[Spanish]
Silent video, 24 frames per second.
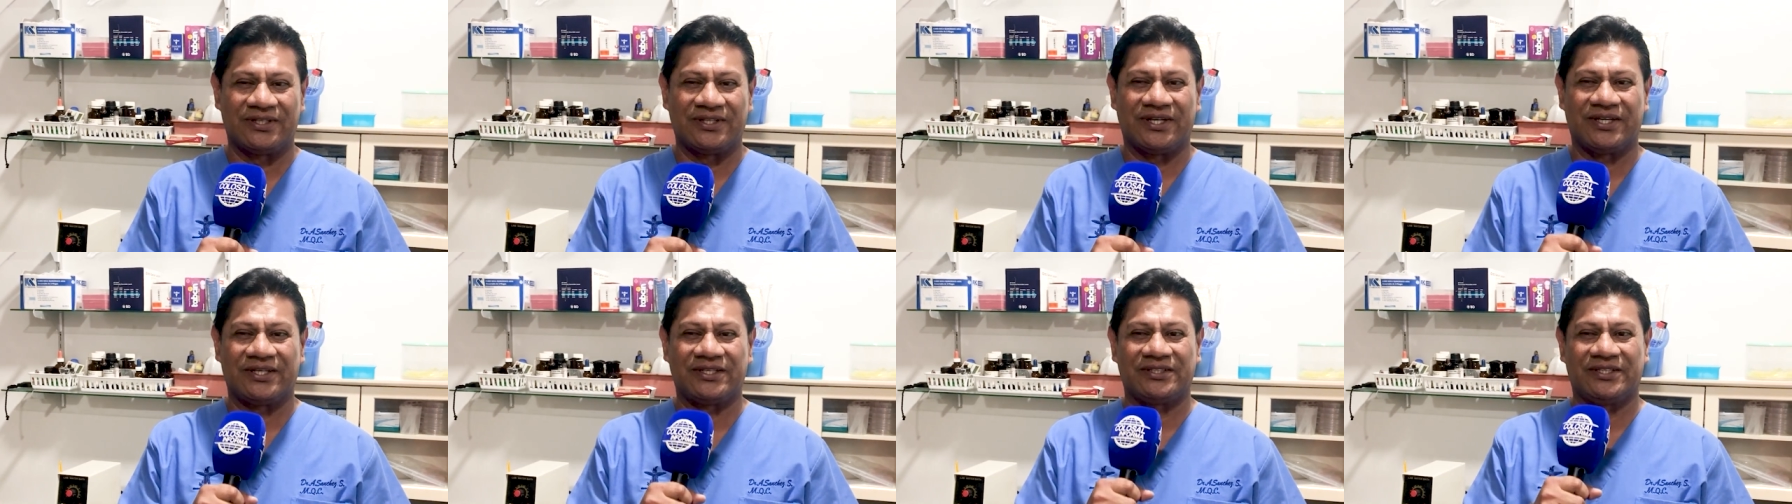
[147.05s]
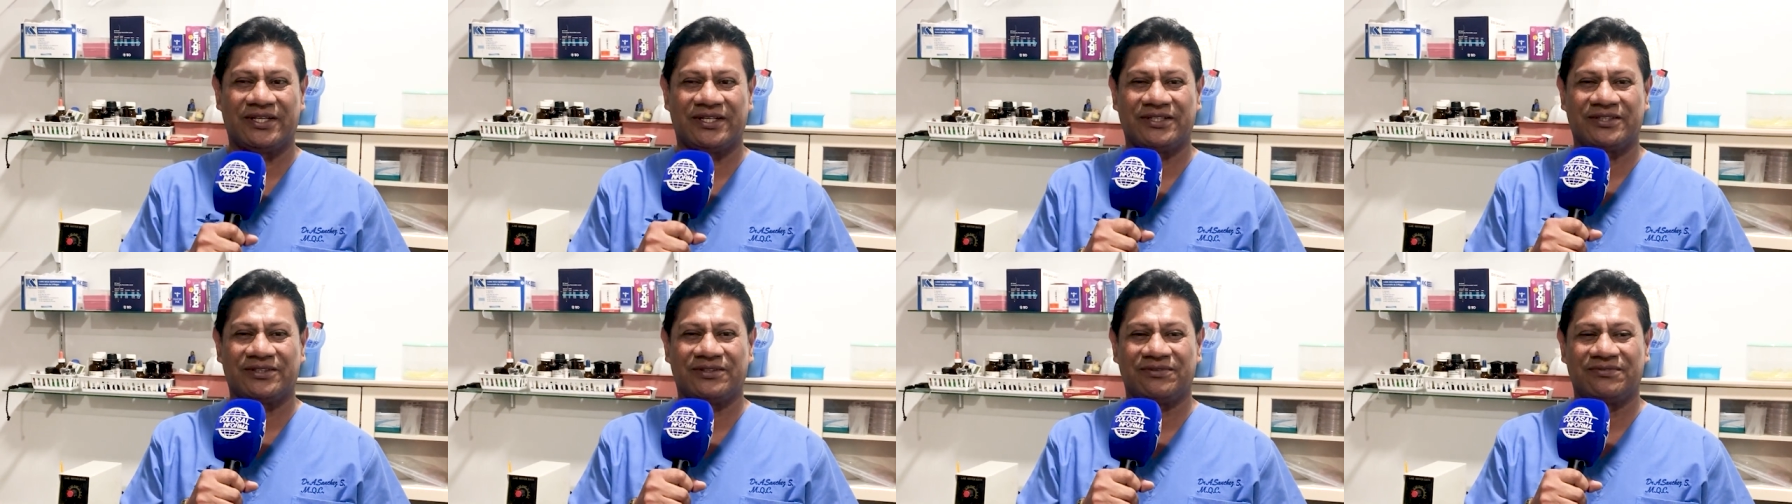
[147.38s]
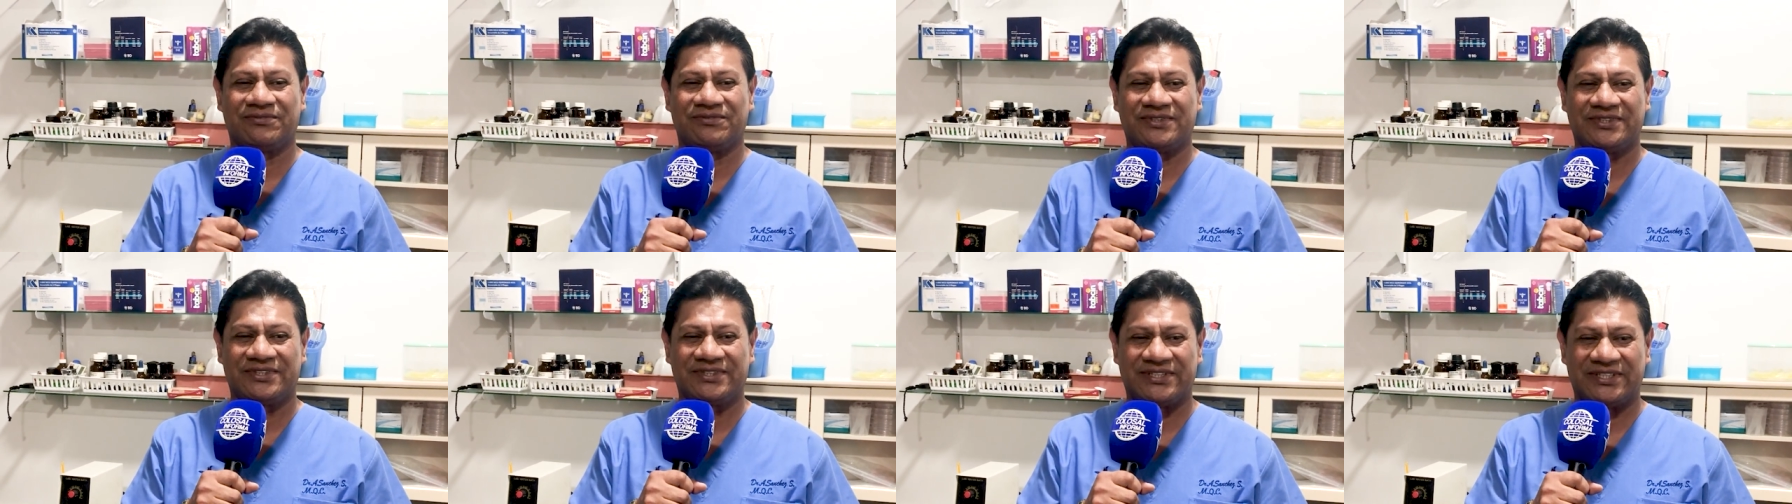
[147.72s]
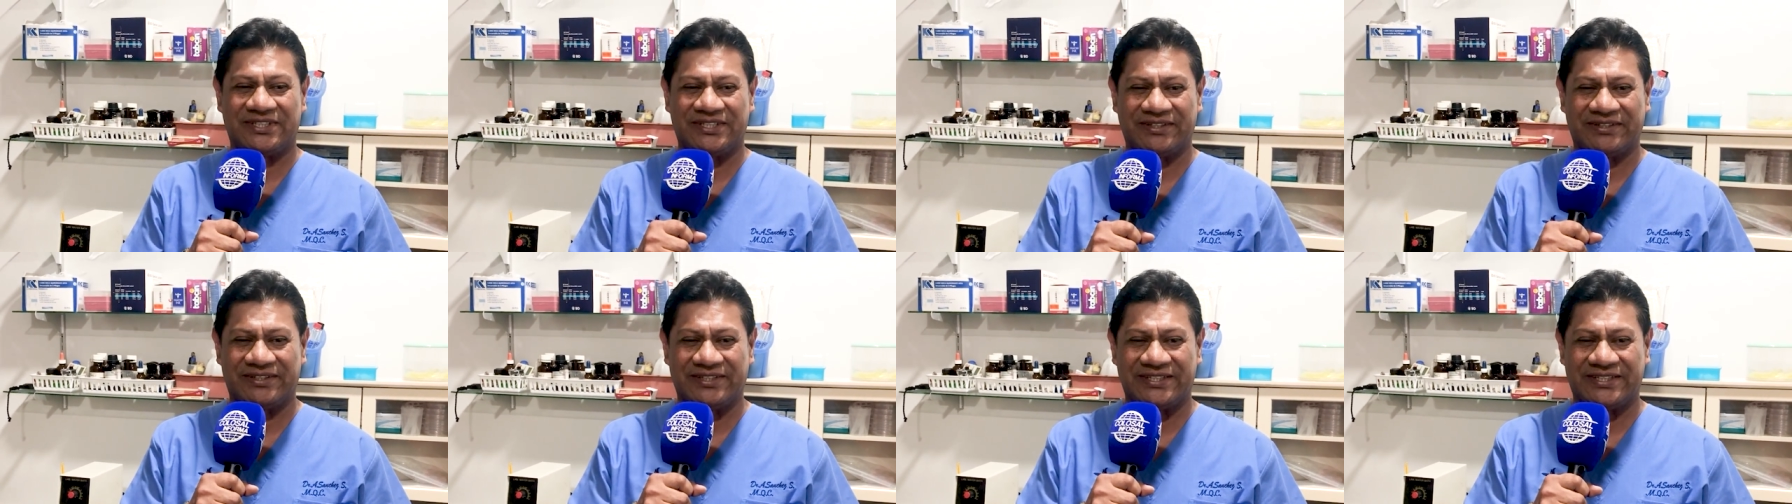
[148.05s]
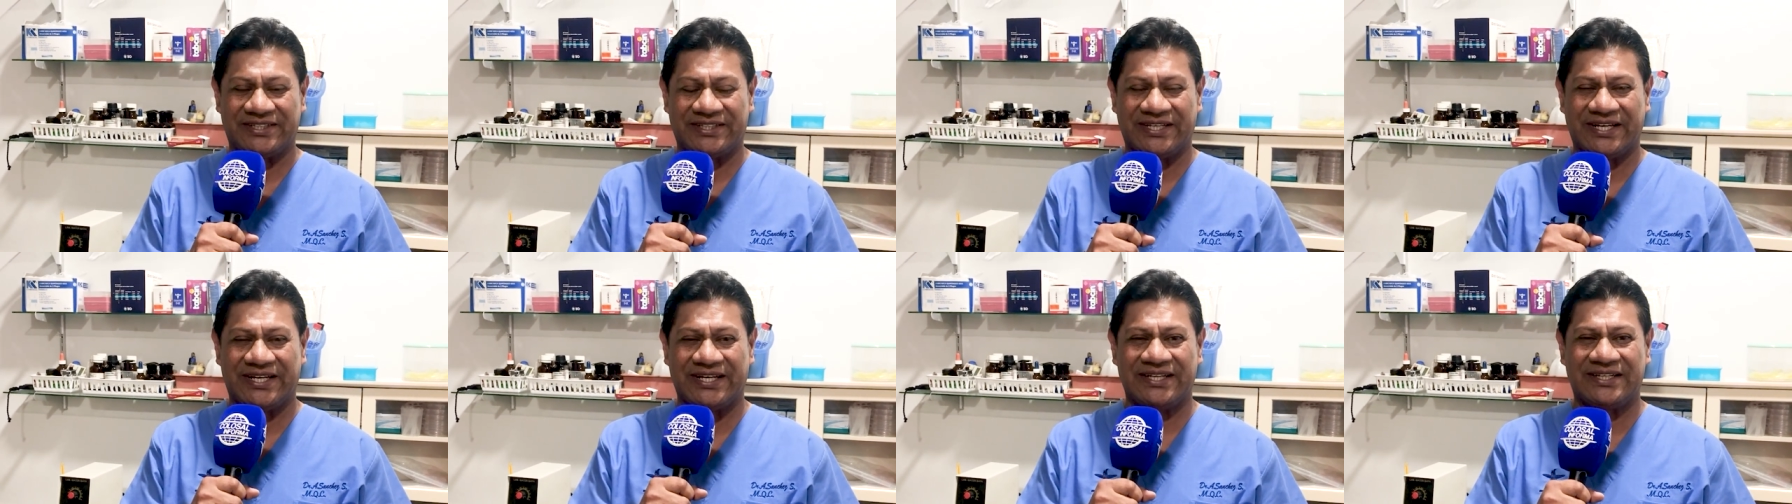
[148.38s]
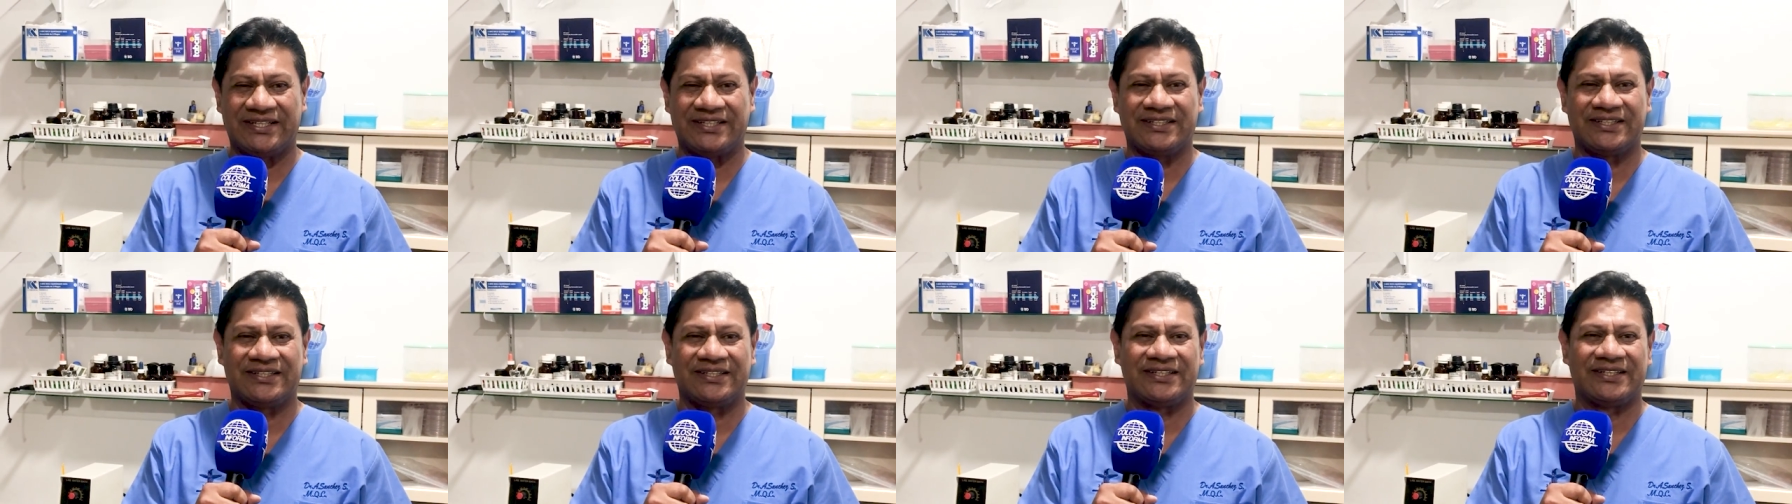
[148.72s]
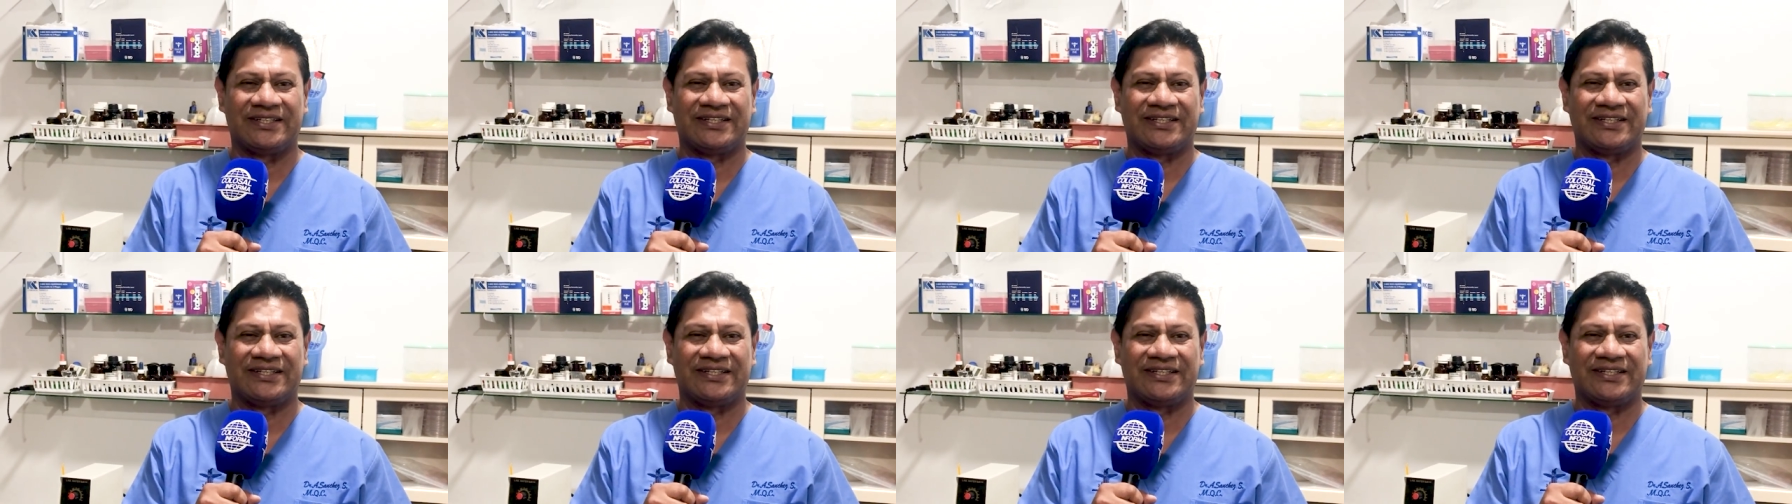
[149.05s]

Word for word: aquí hay confidencialidad,